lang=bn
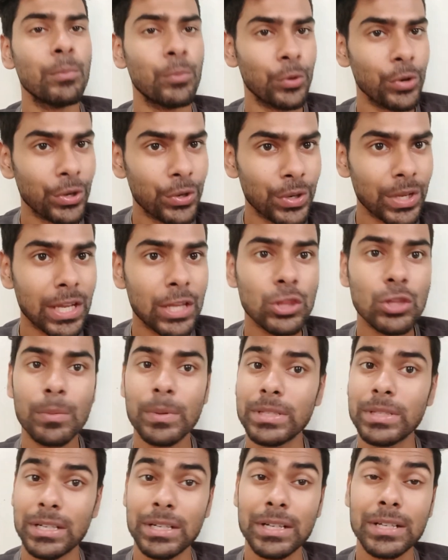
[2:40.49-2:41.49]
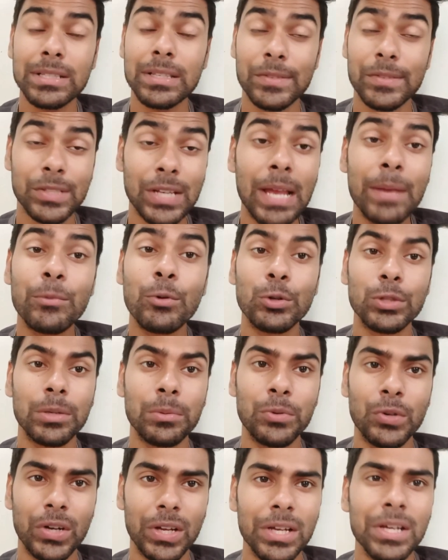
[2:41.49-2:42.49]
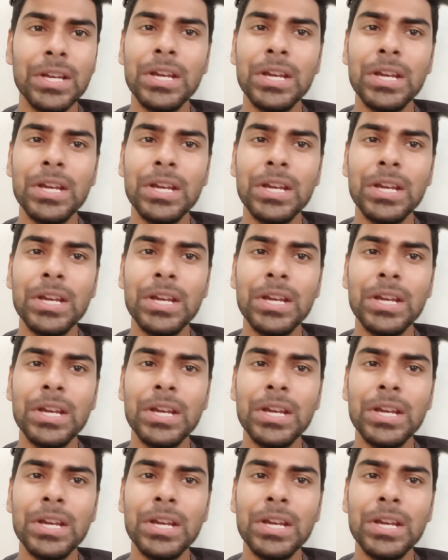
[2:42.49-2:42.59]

মনে করে কিন্তু আমার চ্যানেলকে সাবস্ক্রাইব করতে ভুলো না